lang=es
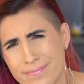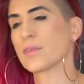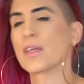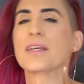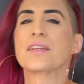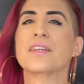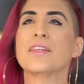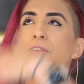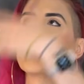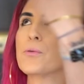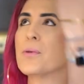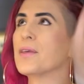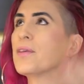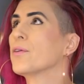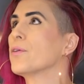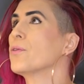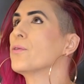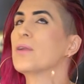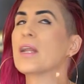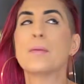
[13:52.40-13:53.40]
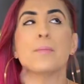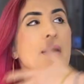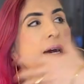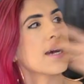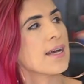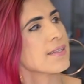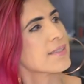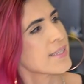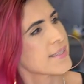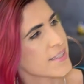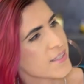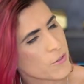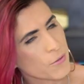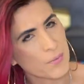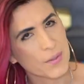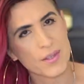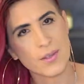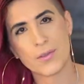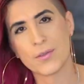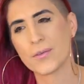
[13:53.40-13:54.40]
Que si tu video dura más, que si tu
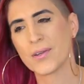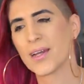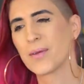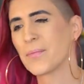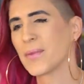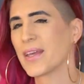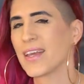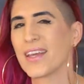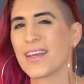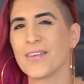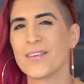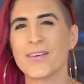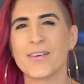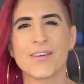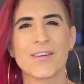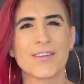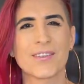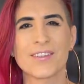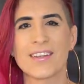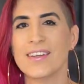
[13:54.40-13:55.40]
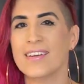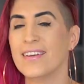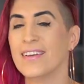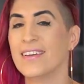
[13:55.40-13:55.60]
video dura menos,